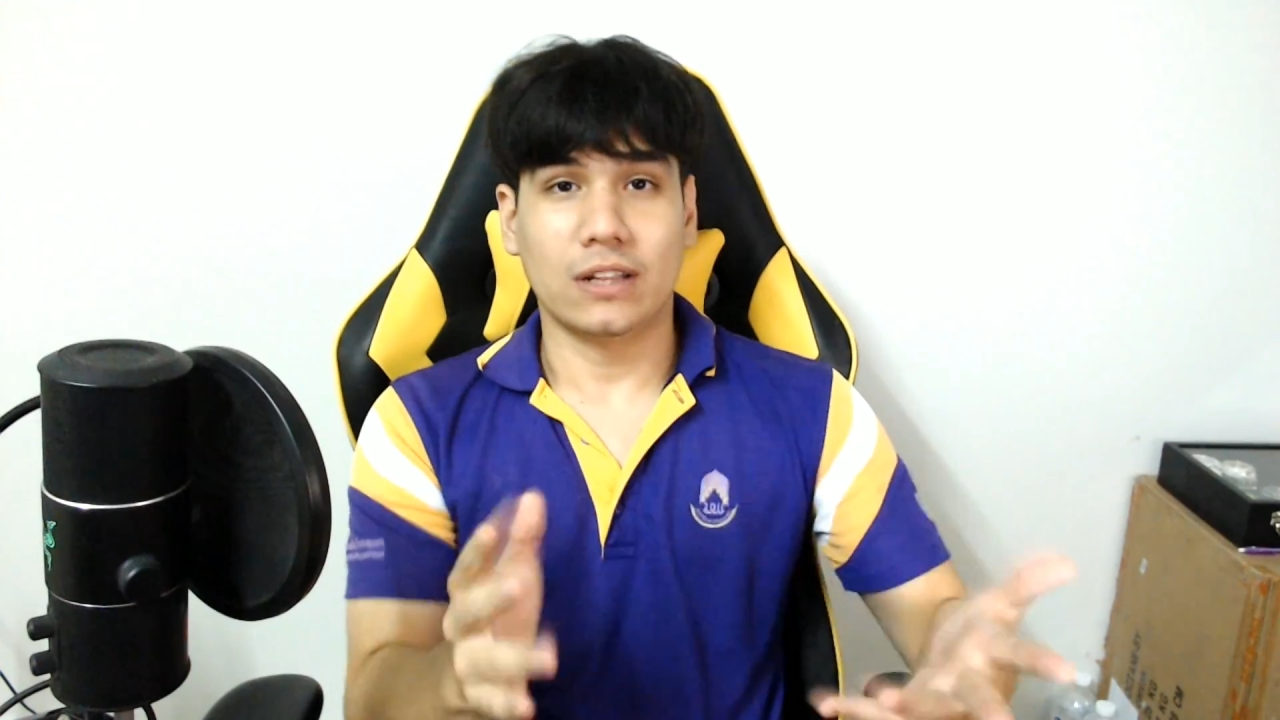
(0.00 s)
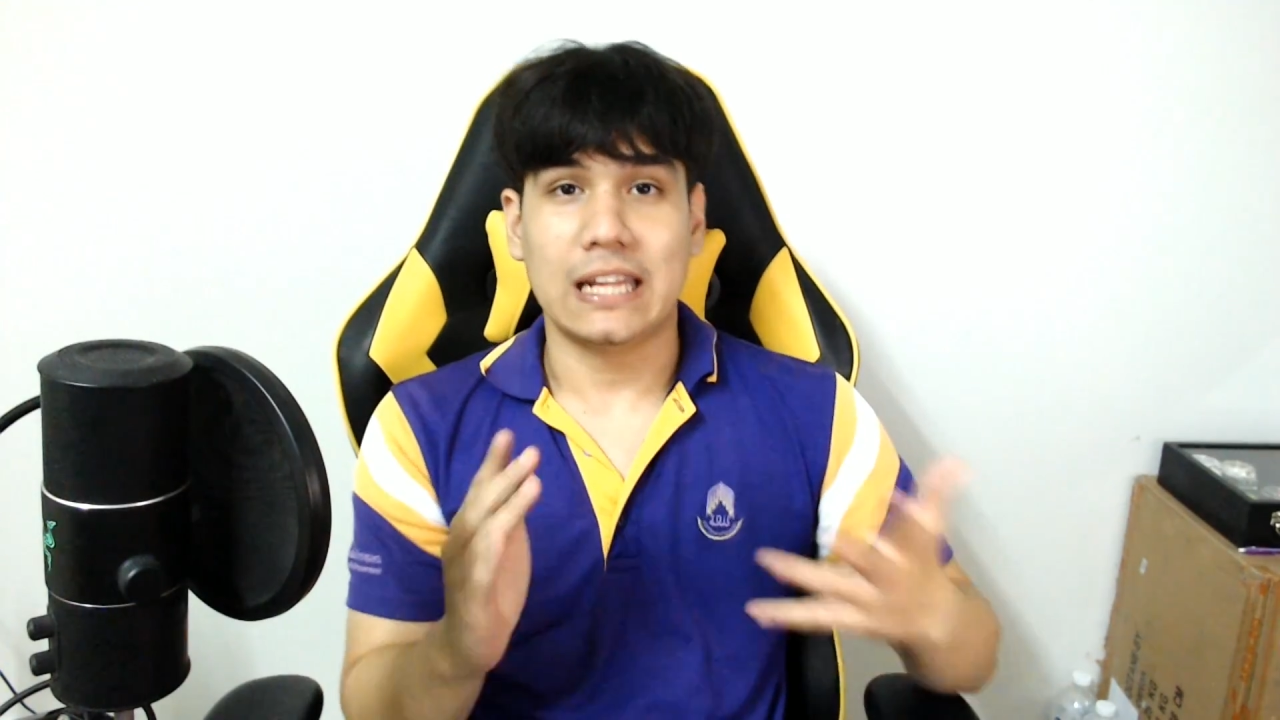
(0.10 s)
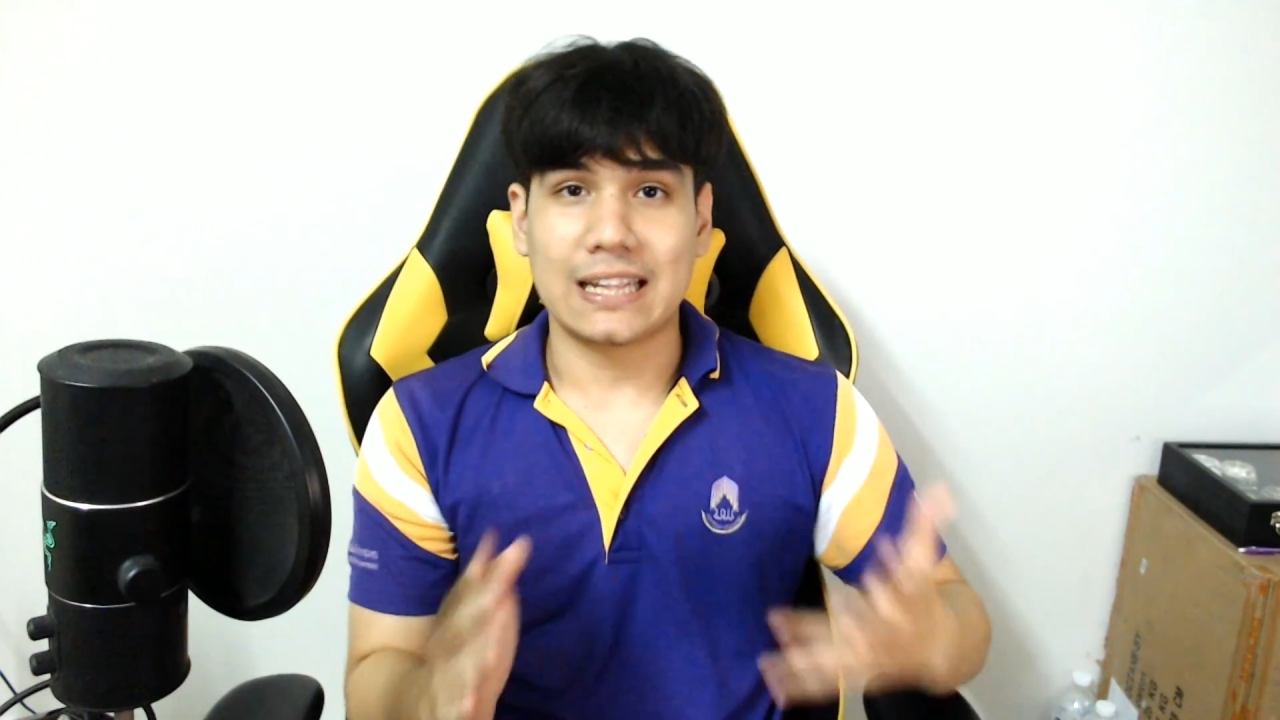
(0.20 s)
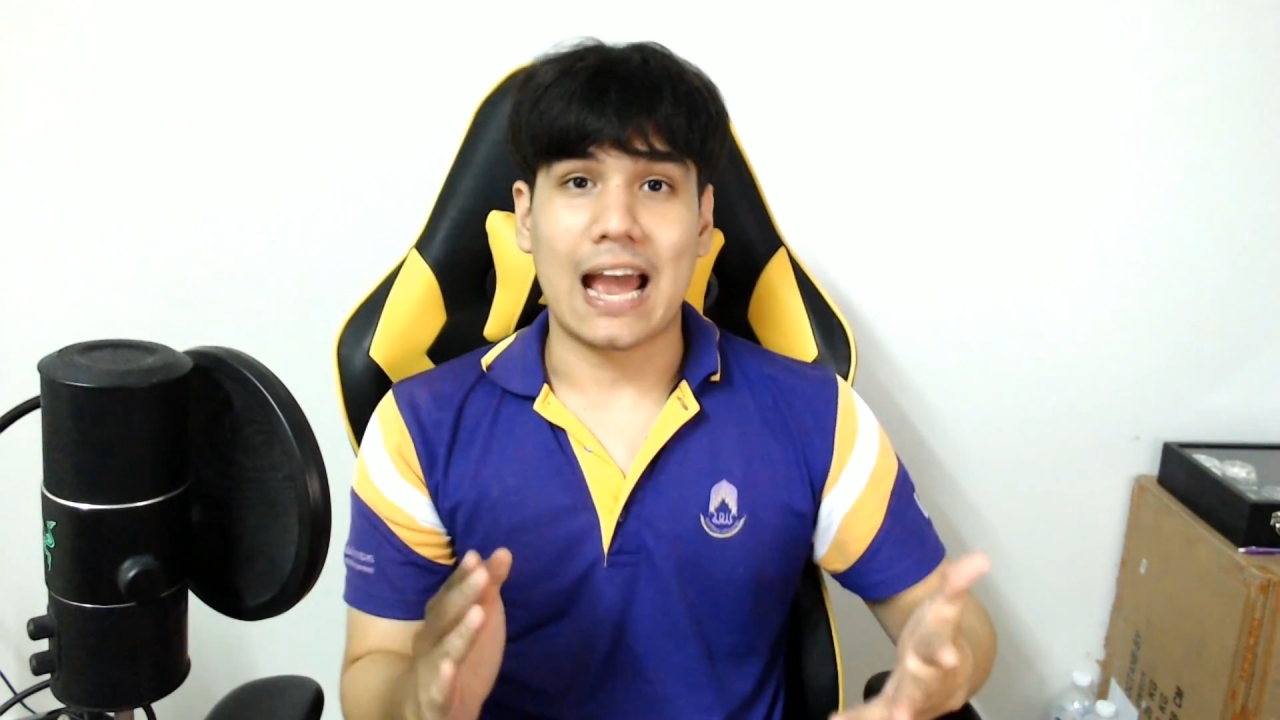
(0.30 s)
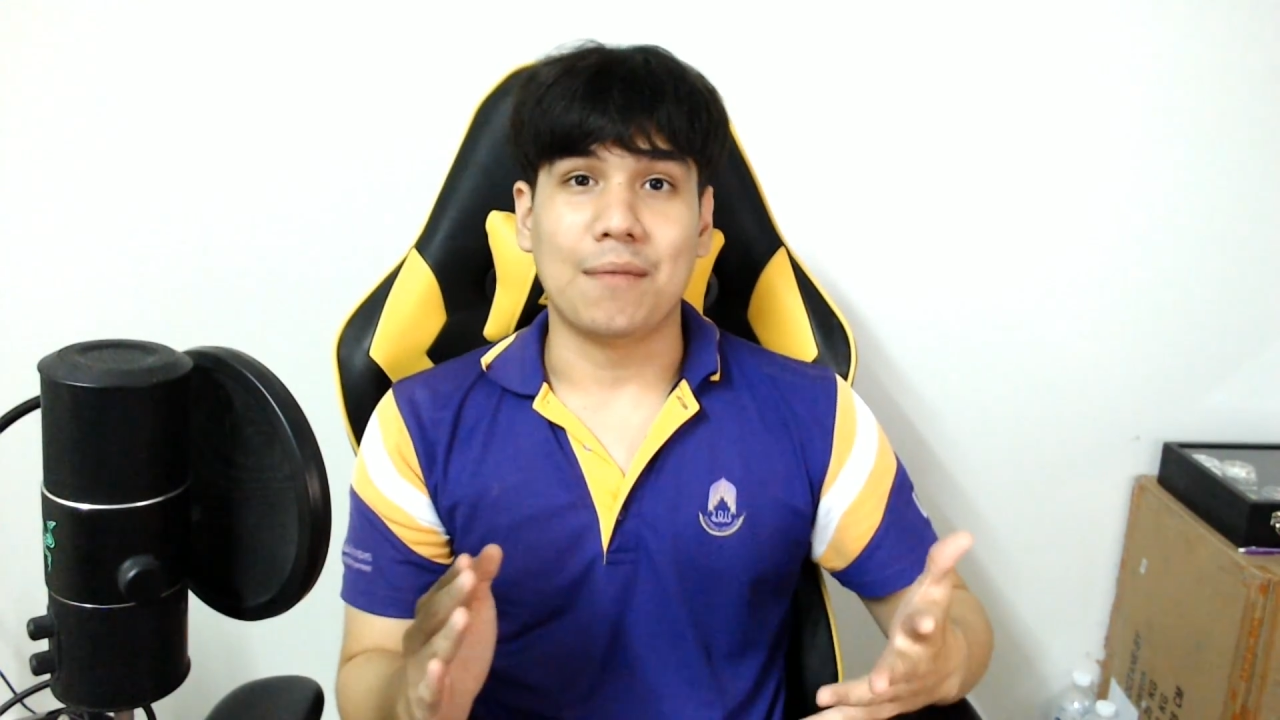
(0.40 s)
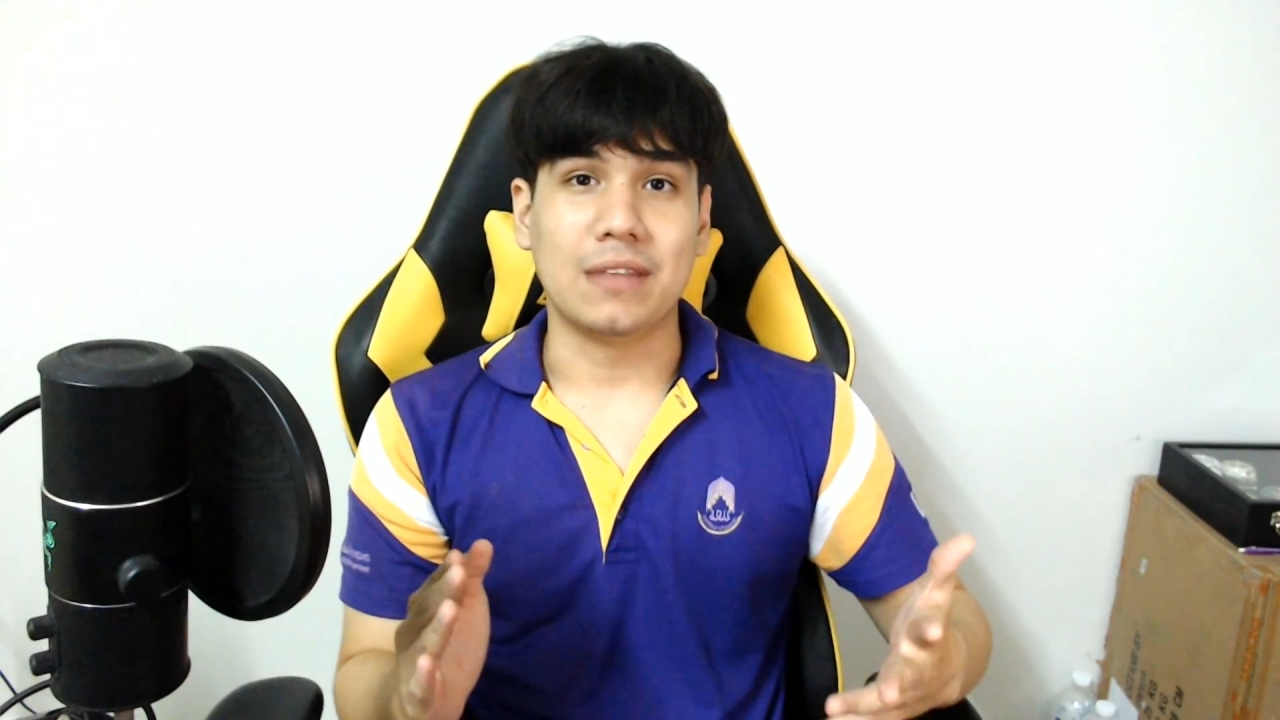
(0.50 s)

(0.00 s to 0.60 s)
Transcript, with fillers: กดติดตา